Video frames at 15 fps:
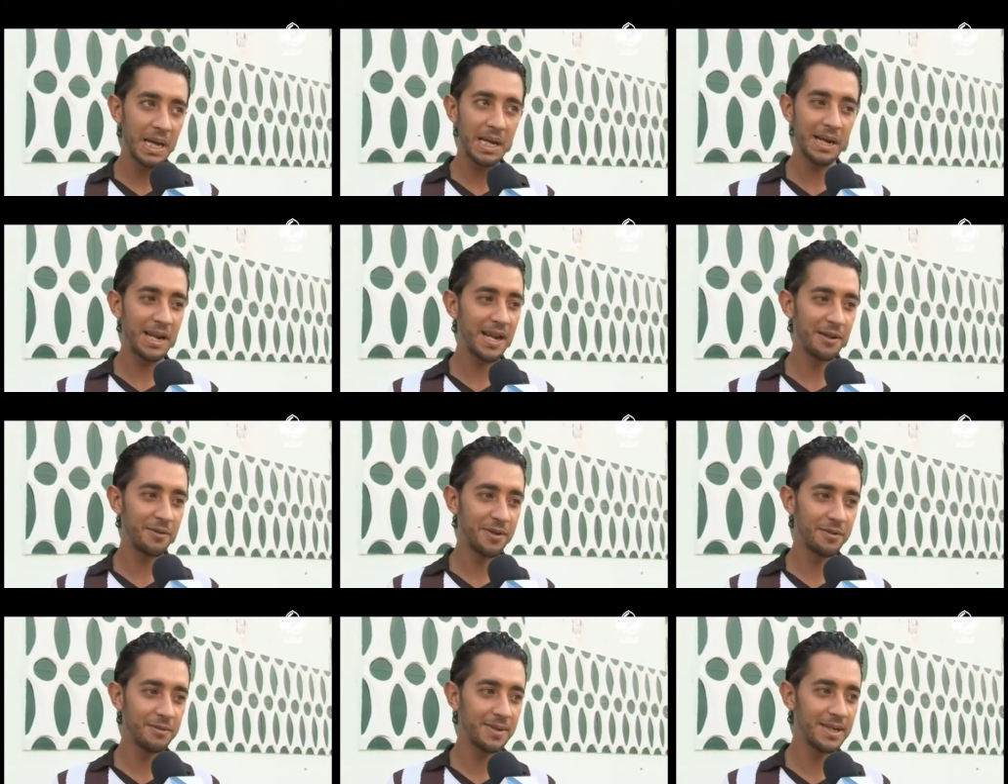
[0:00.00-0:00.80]
نقرا
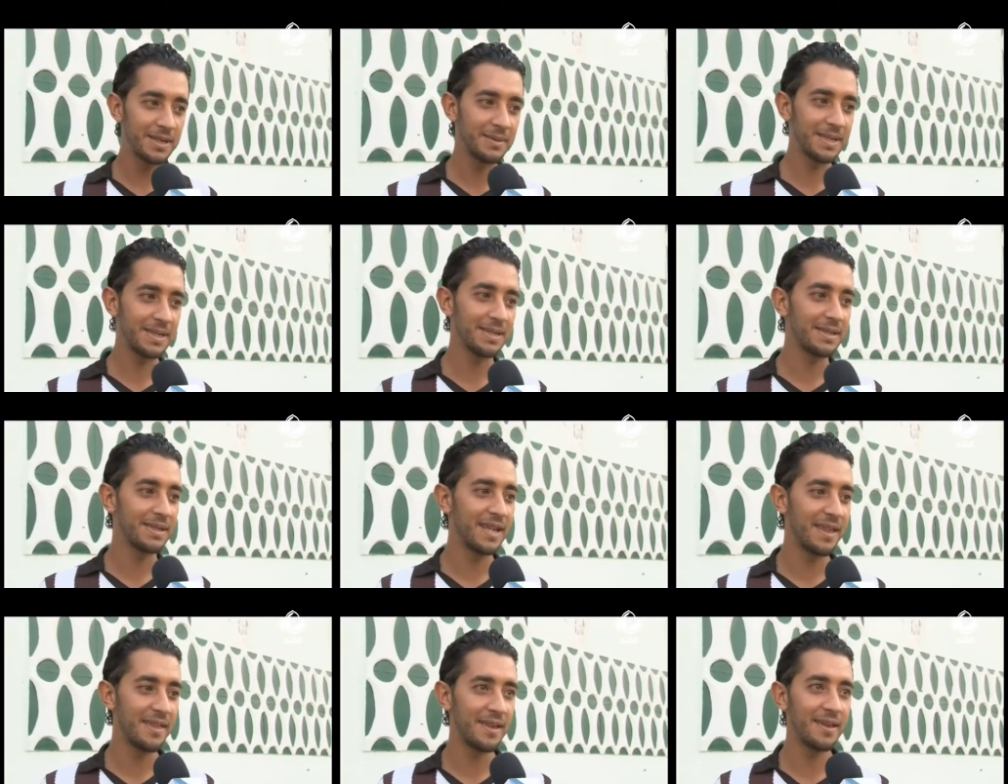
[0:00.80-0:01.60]
العناوين وبرا
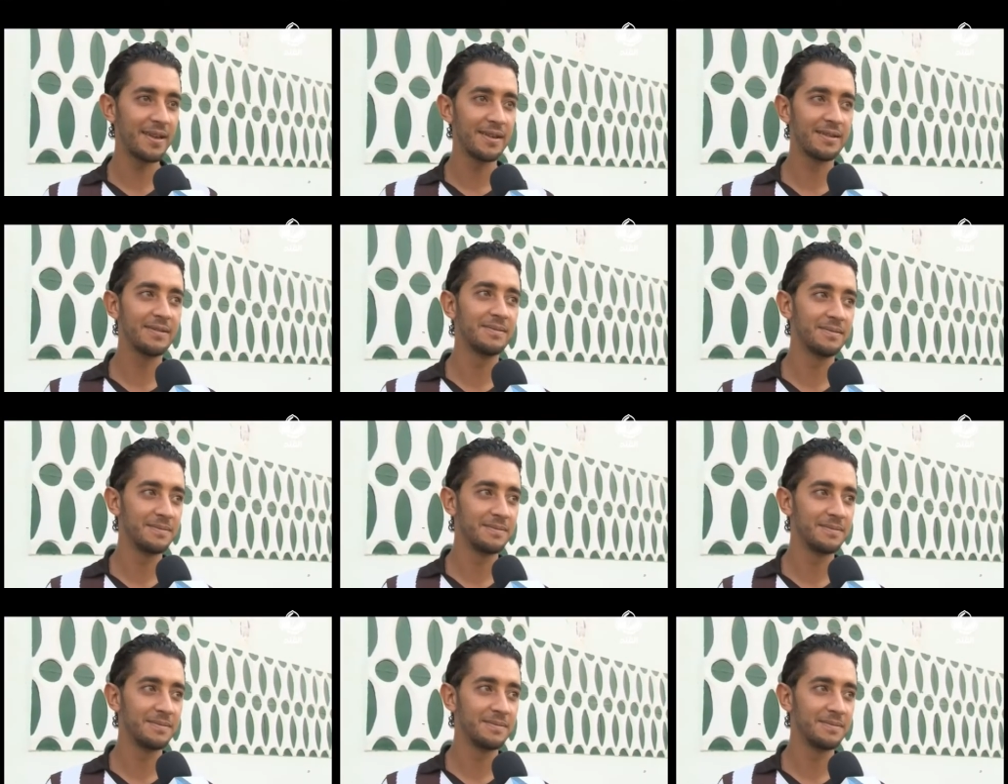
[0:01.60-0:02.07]
معناتها رياضيه